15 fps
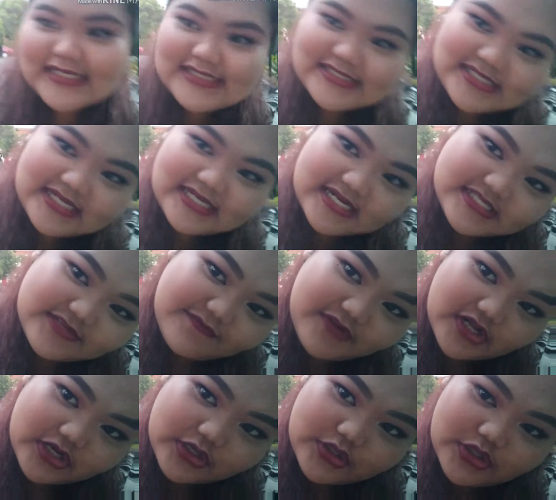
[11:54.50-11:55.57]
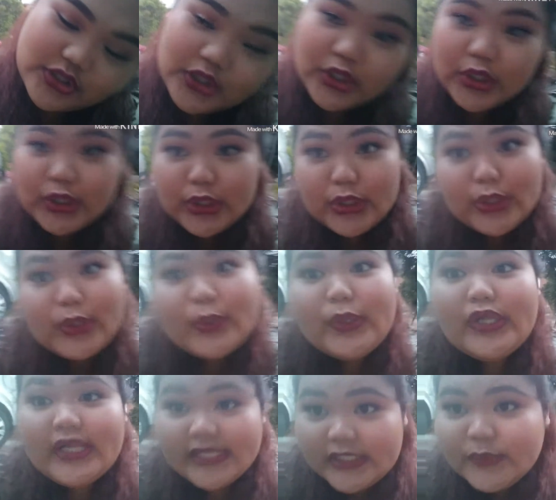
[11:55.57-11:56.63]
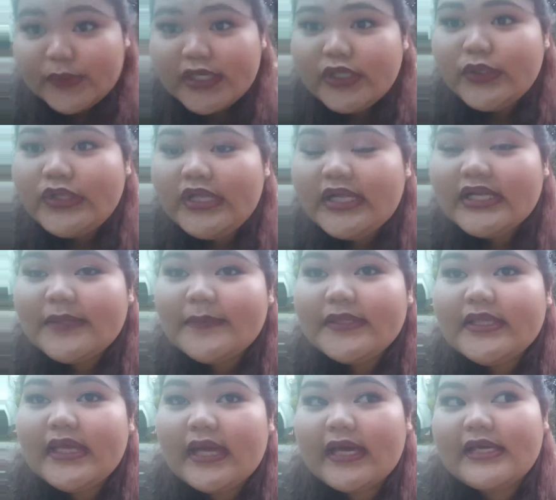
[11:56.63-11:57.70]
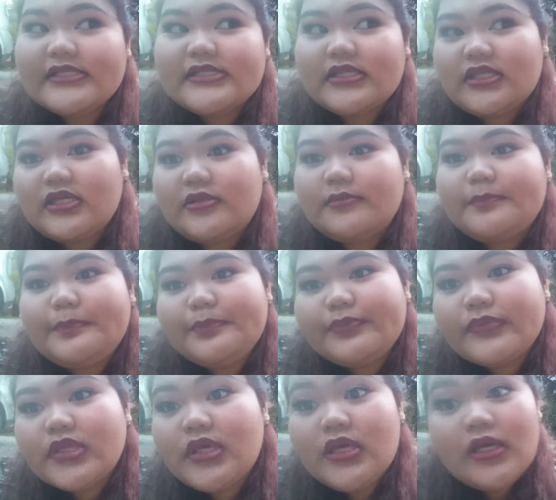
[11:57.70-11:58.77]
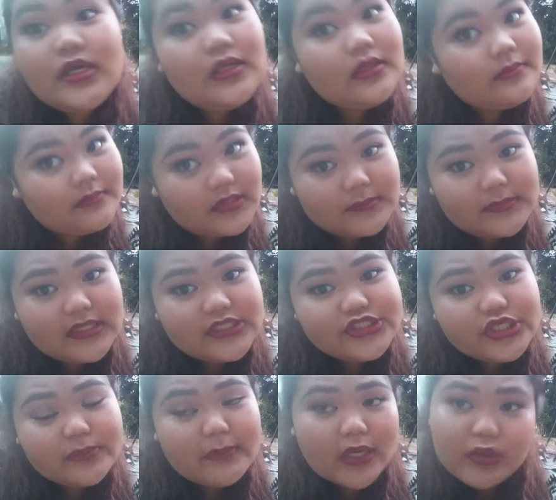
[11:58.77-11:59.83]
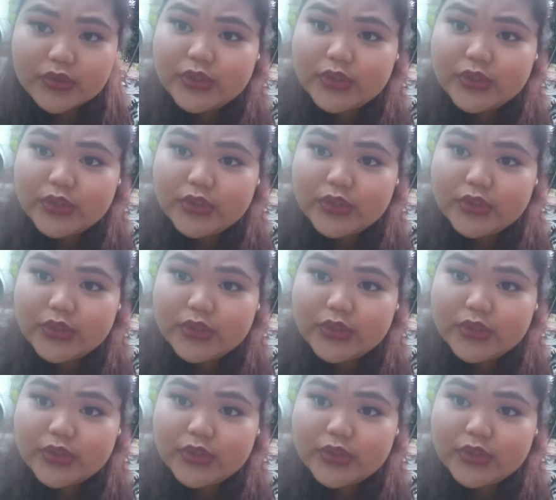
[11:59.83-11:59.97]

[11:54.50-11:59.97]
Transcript: kasi sila sa vlog. Well, anyway, yun lang naman, guys. And then, maybe I'll check back on